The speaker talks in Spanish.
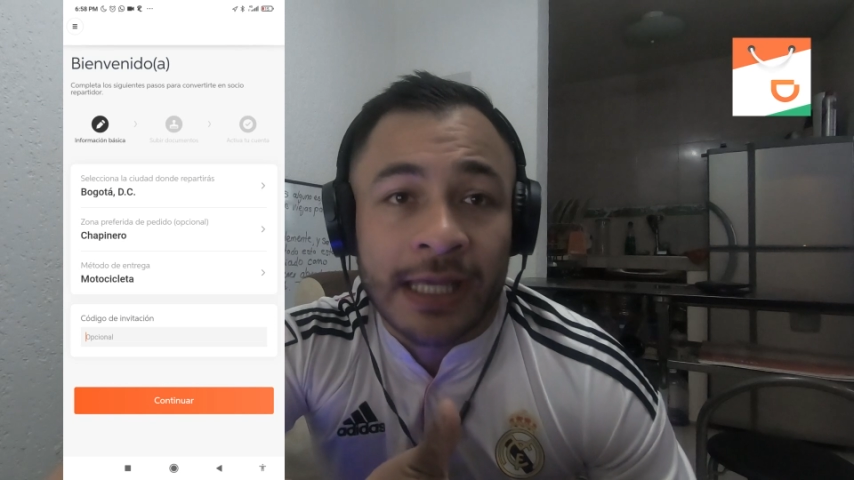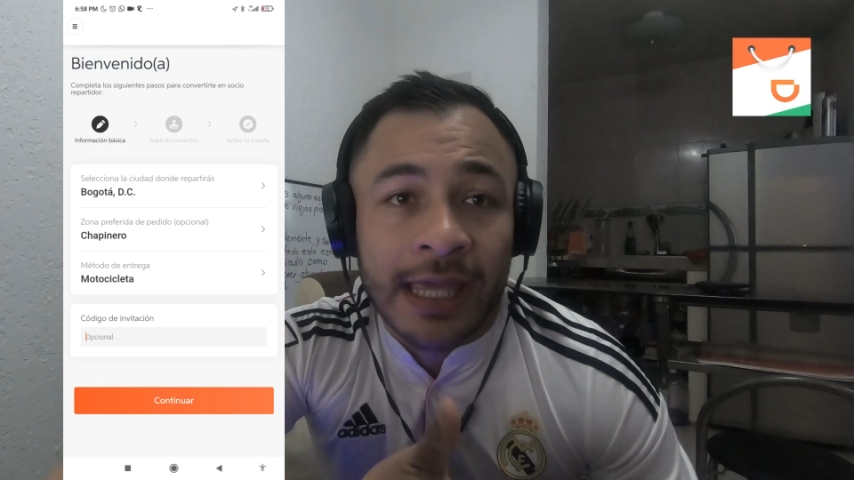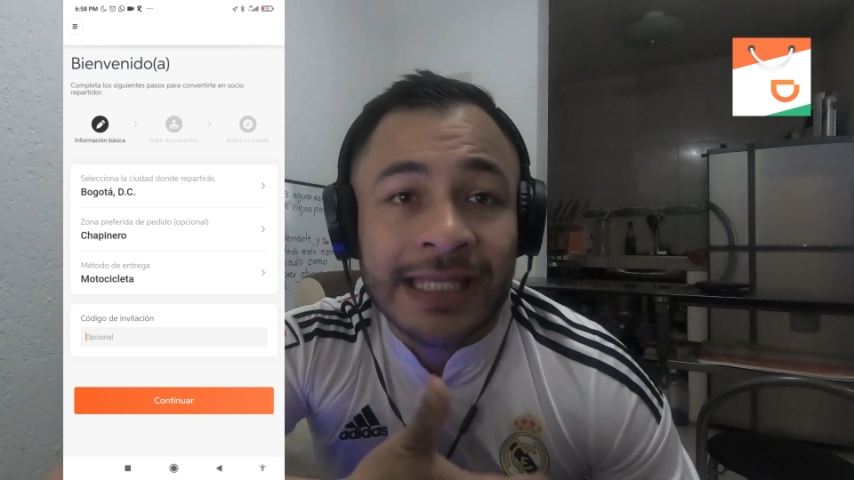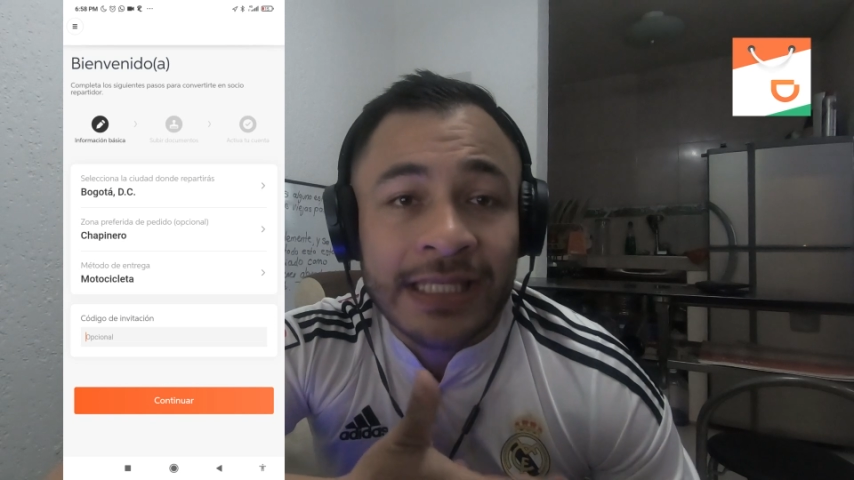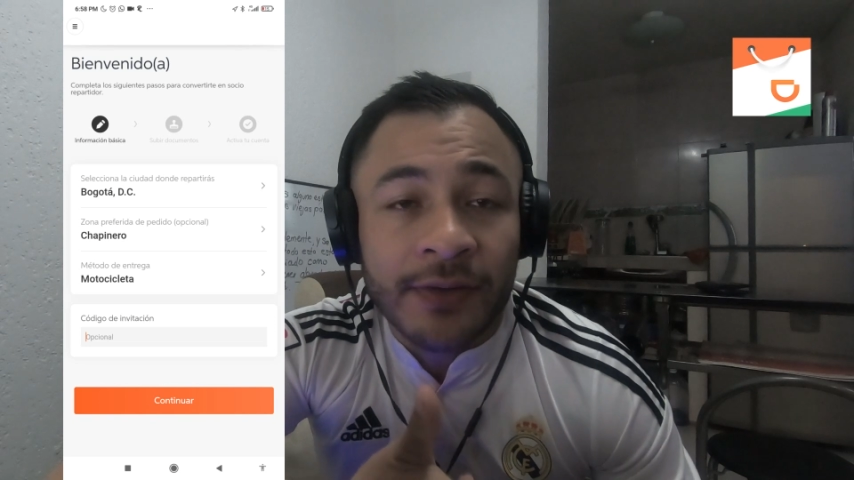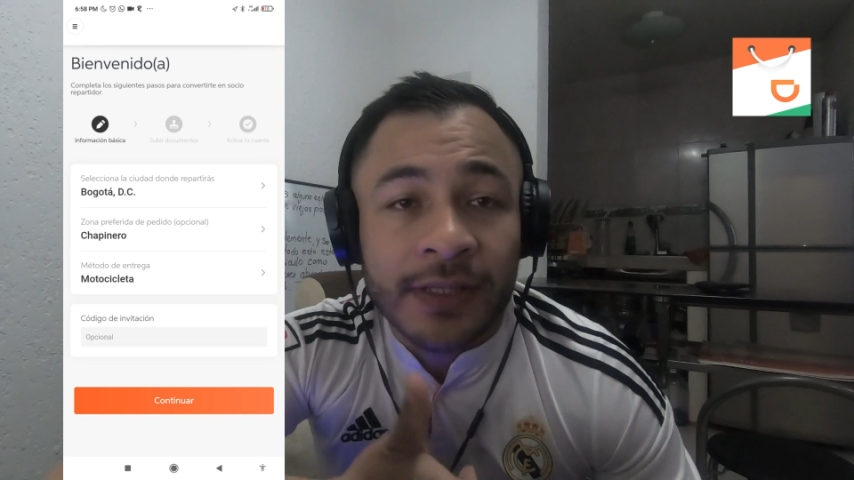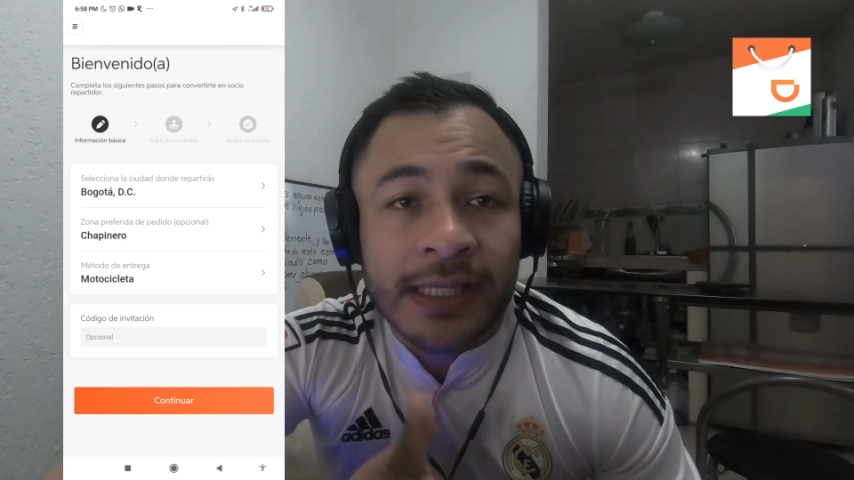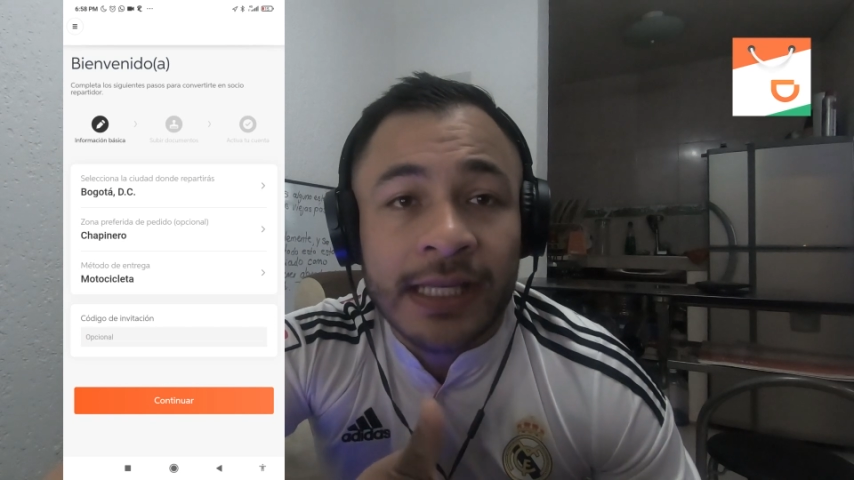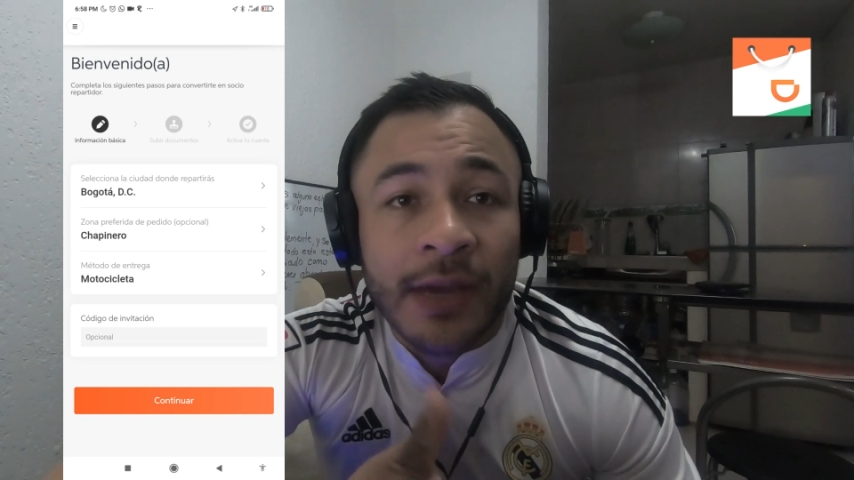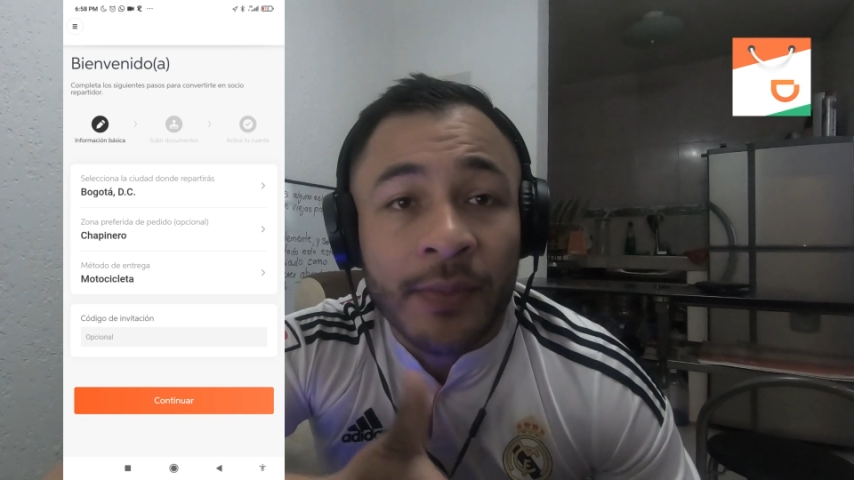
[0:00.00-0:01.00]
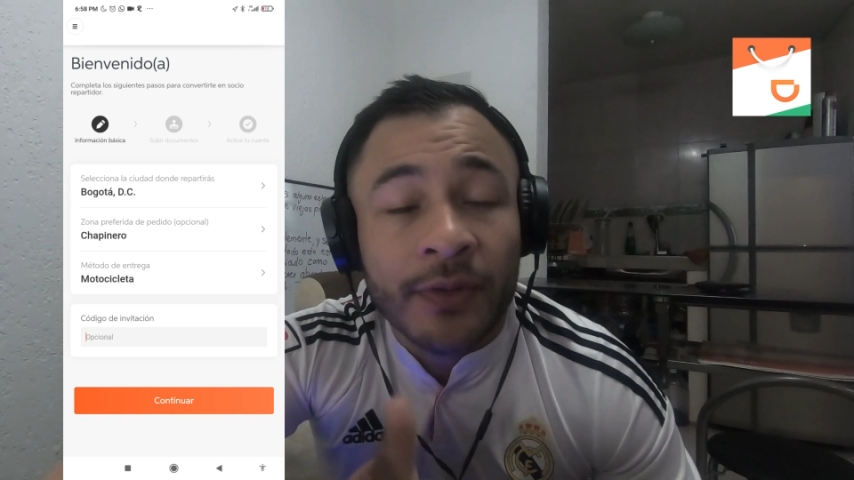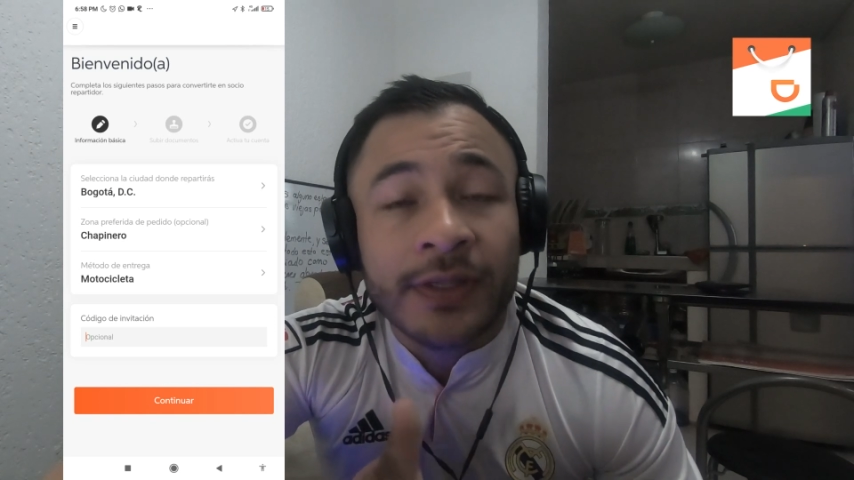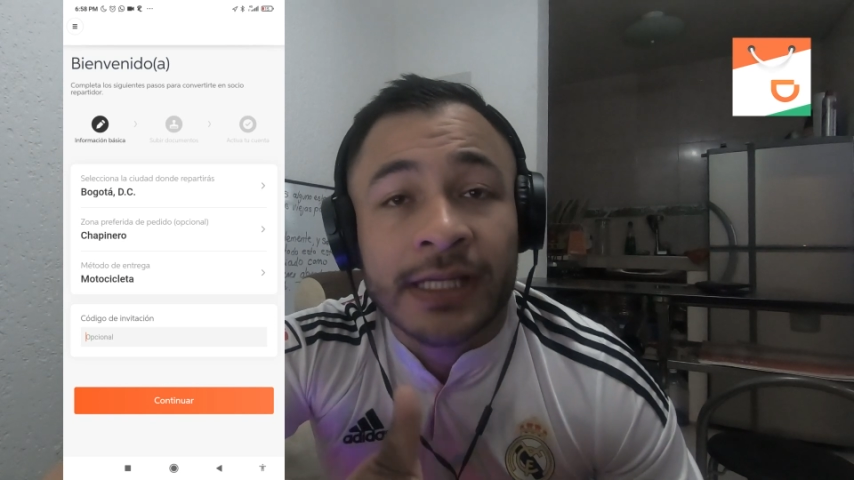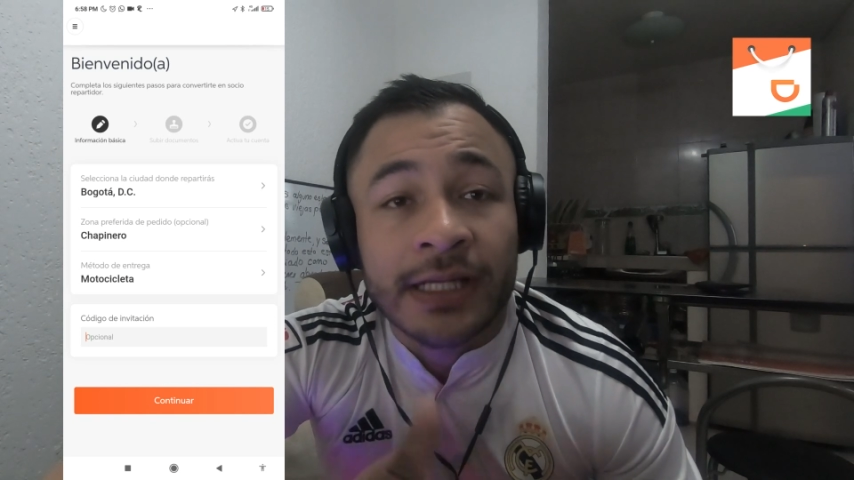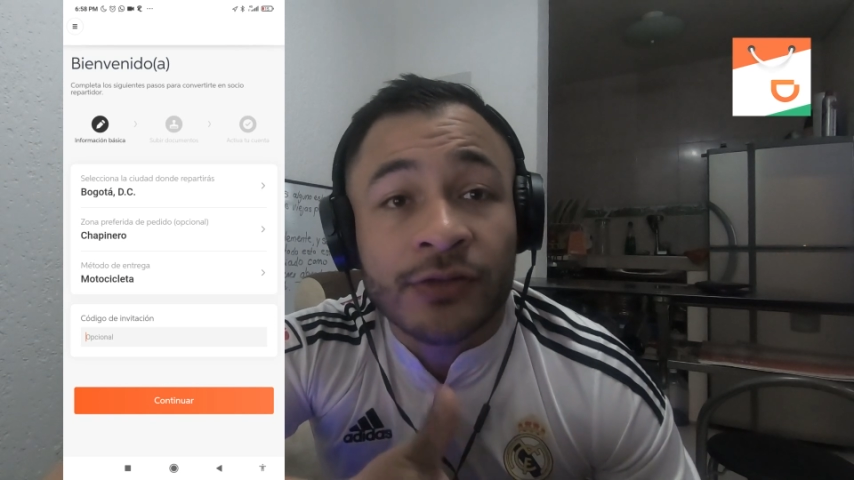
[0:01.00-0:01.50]
qué chévere sería
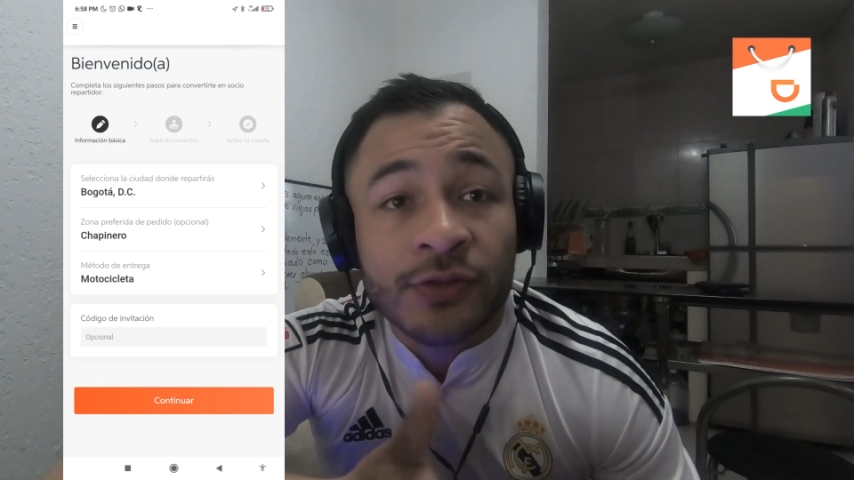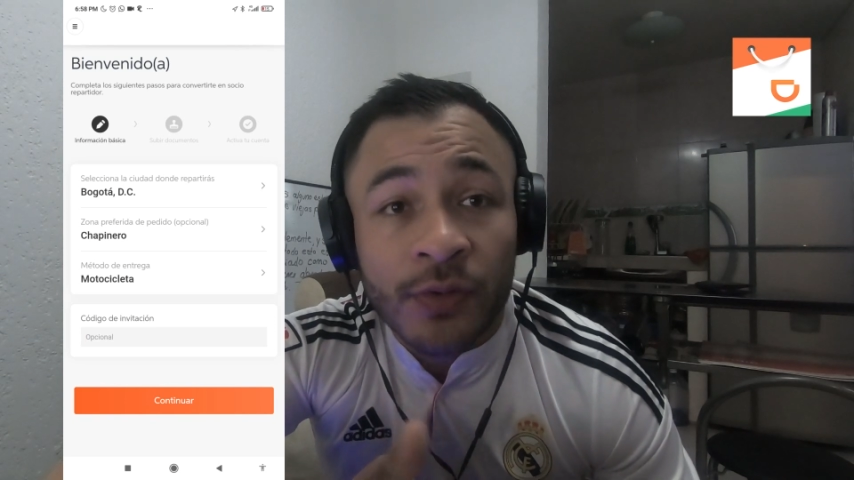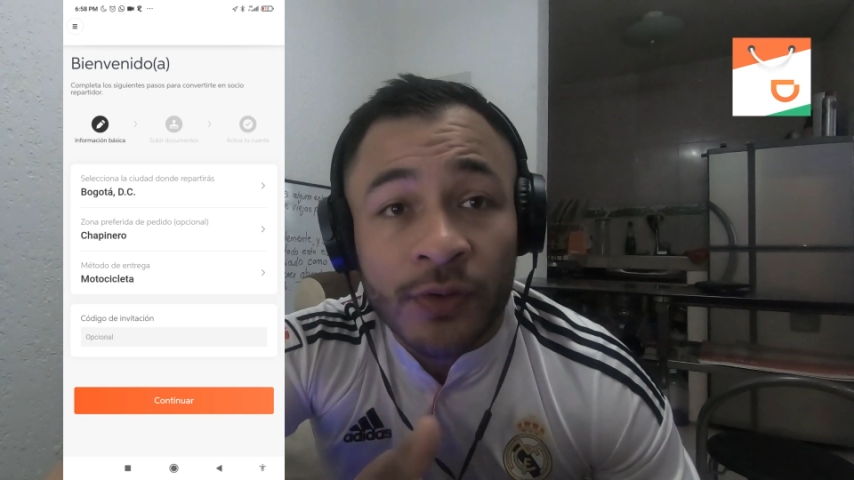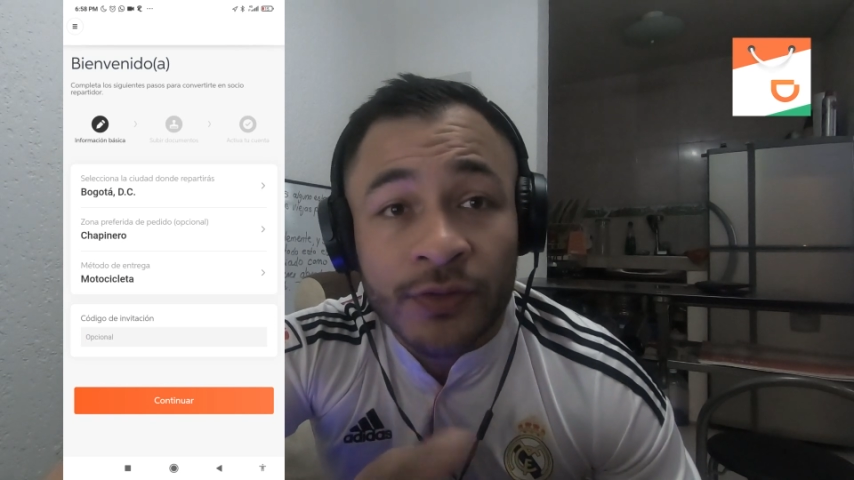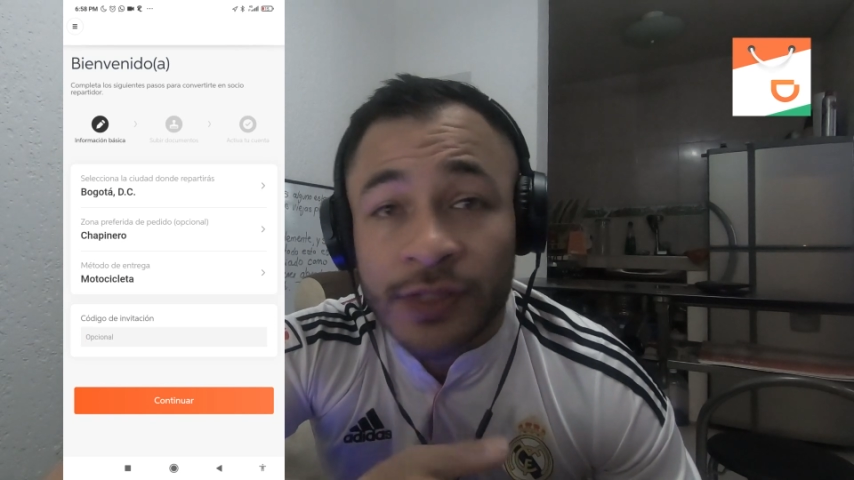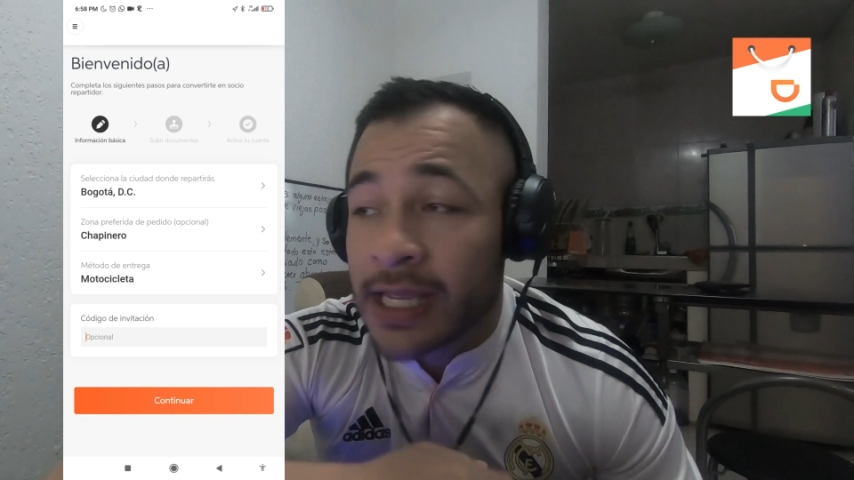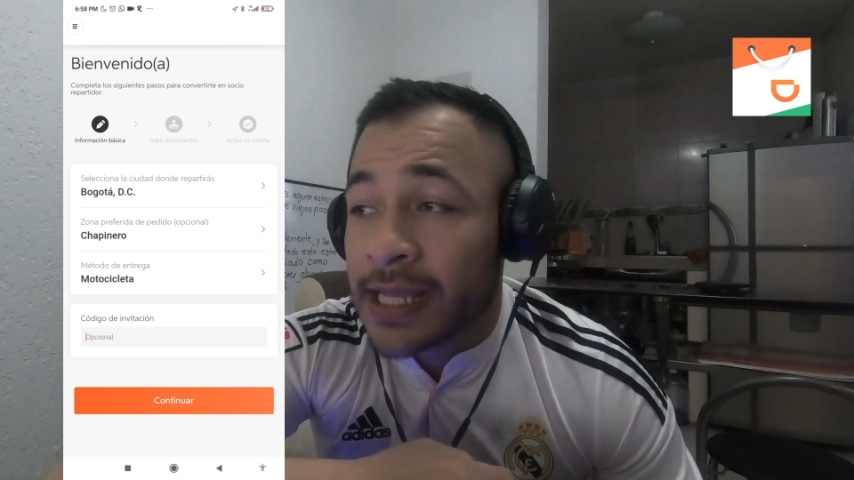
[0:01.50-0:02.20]
aprovechar esos bonos